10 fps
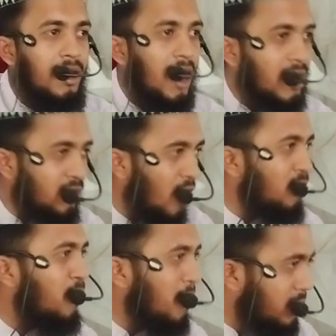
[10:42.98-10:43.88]
এরা কি
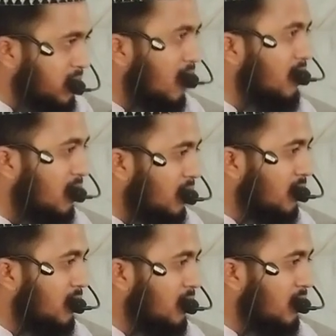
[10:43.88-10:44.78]
ধর্ম ব্যবসায়ী
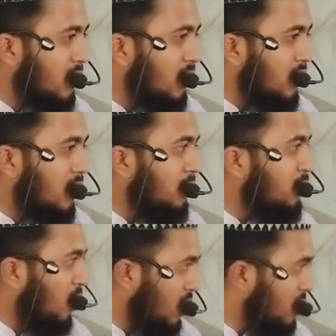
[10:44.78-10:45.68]

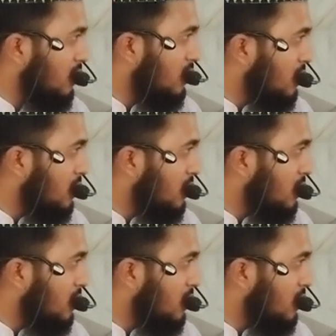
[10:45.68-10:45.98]
বলেন